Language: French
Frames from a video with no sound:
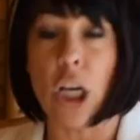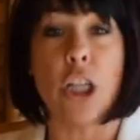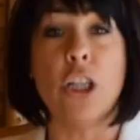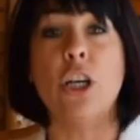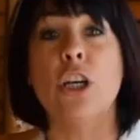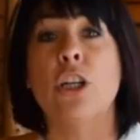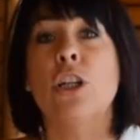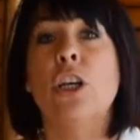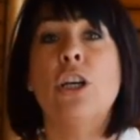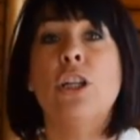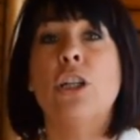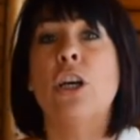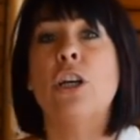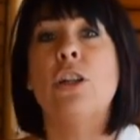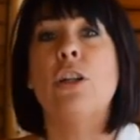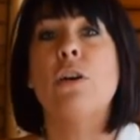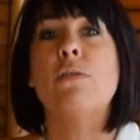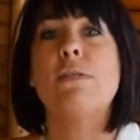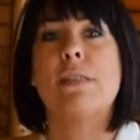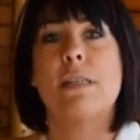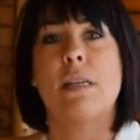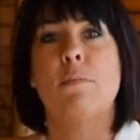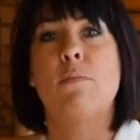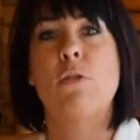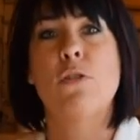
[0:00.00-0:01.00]
non, non, non,
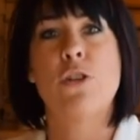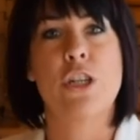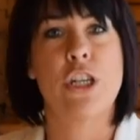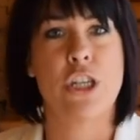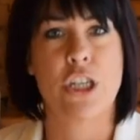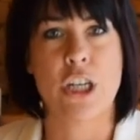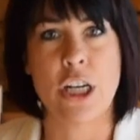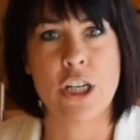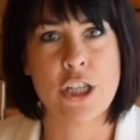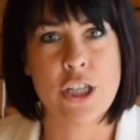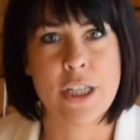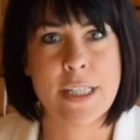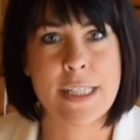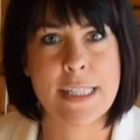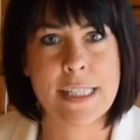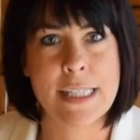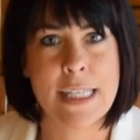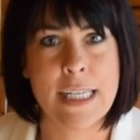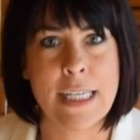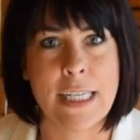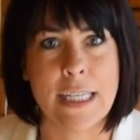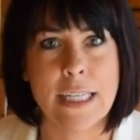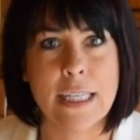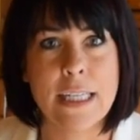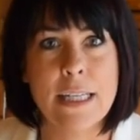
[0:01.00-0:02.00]
c'est bon, j'ai changé
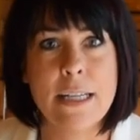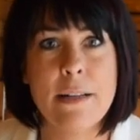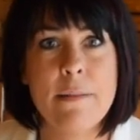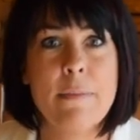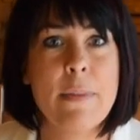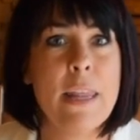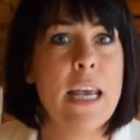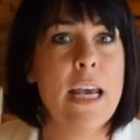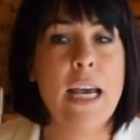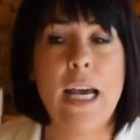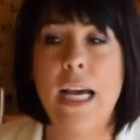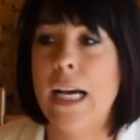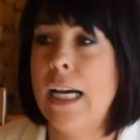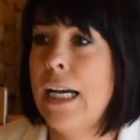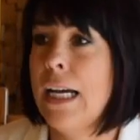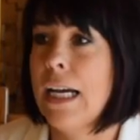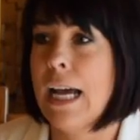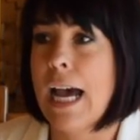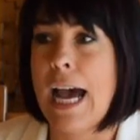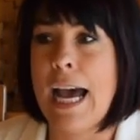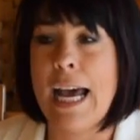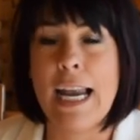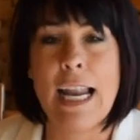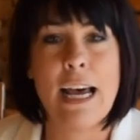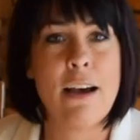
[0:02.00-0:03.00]
d'idée. Euh,
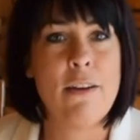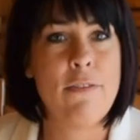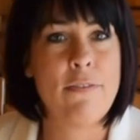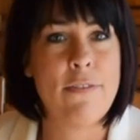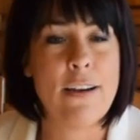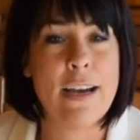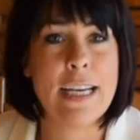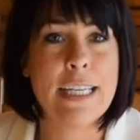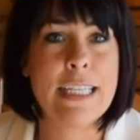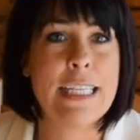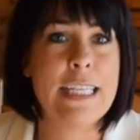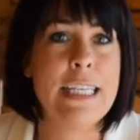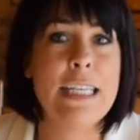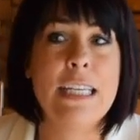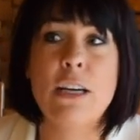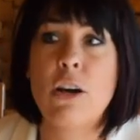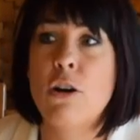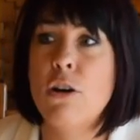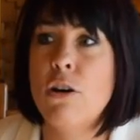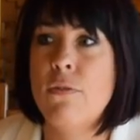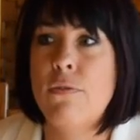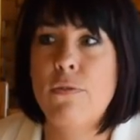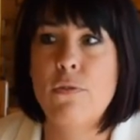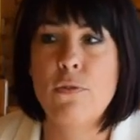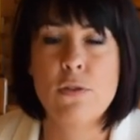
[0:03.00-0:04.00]
à l'enfant qui
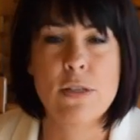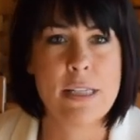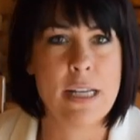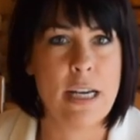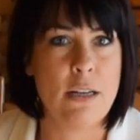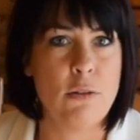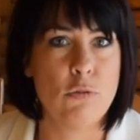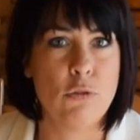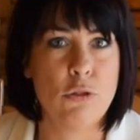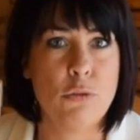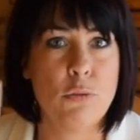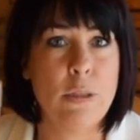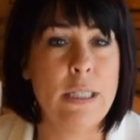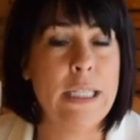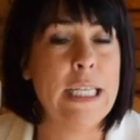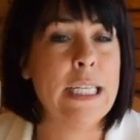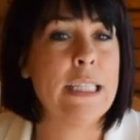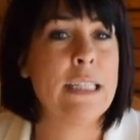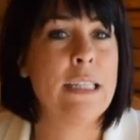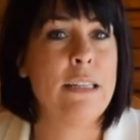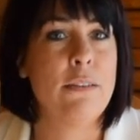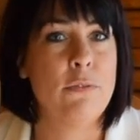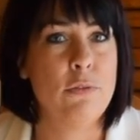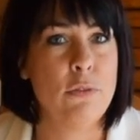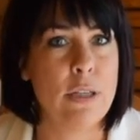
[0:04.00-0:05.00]
refuse d'aller aux
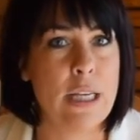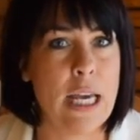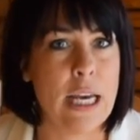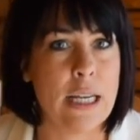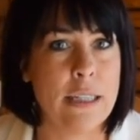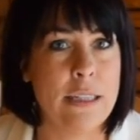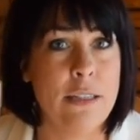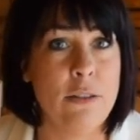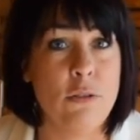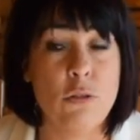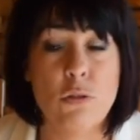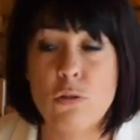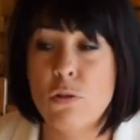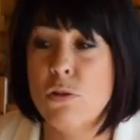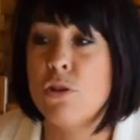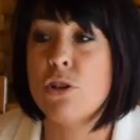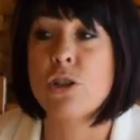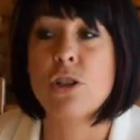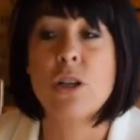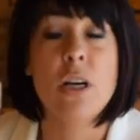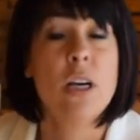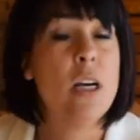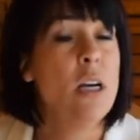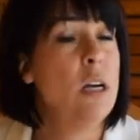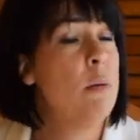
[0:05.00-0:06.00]
toilettes, qui veut garder une
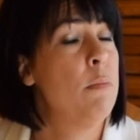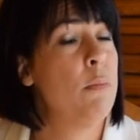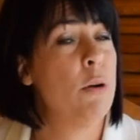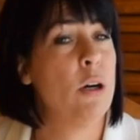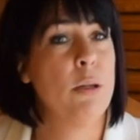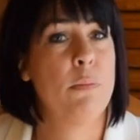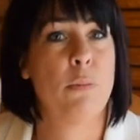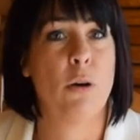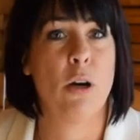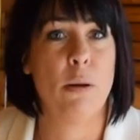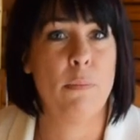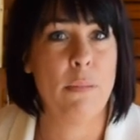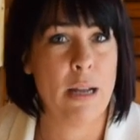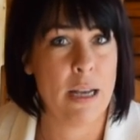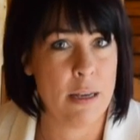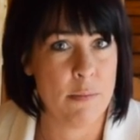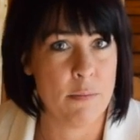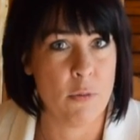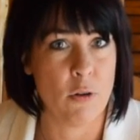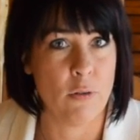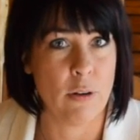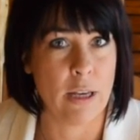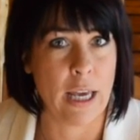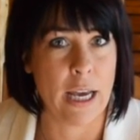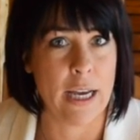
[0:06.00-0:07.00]
couche, pas de problème,
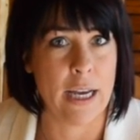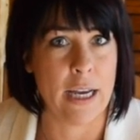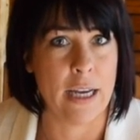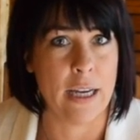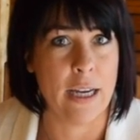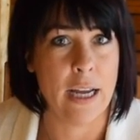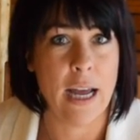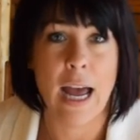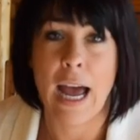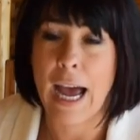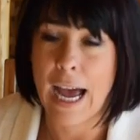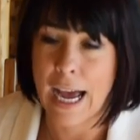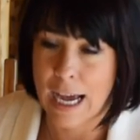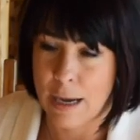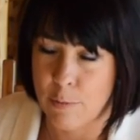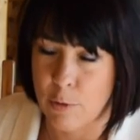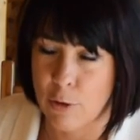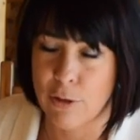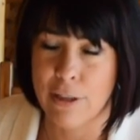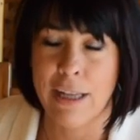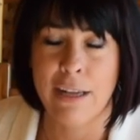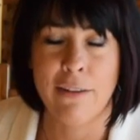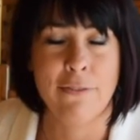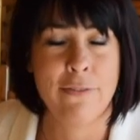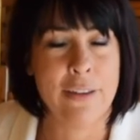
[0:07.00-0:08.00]
mon grand. À
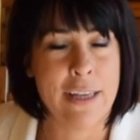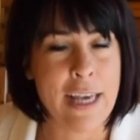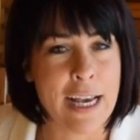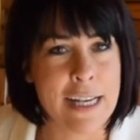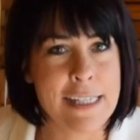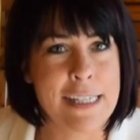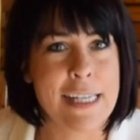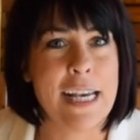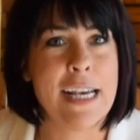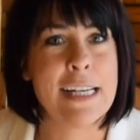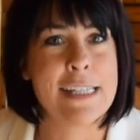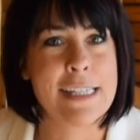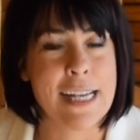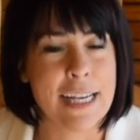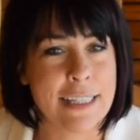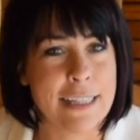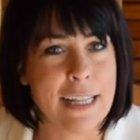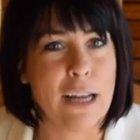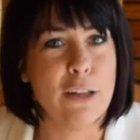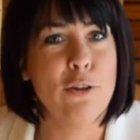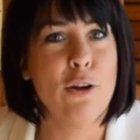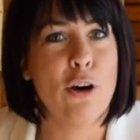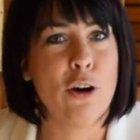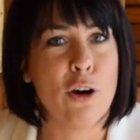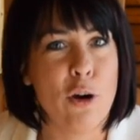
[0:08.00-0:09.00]
mon avis, à 16 ans,
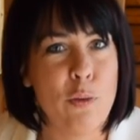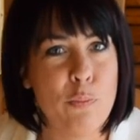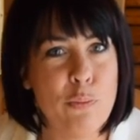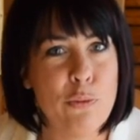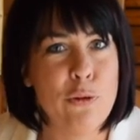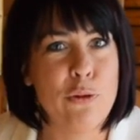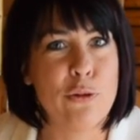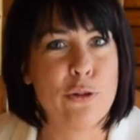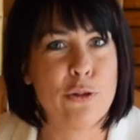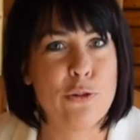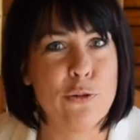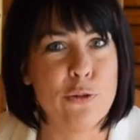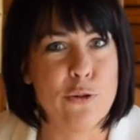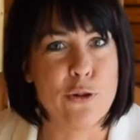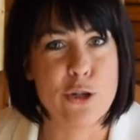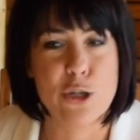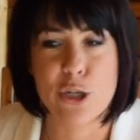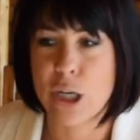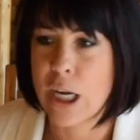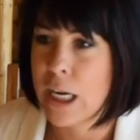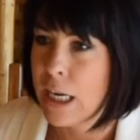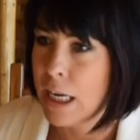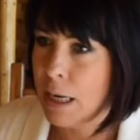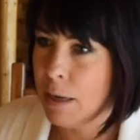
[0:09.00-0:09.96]
tu n'en auras plus de couche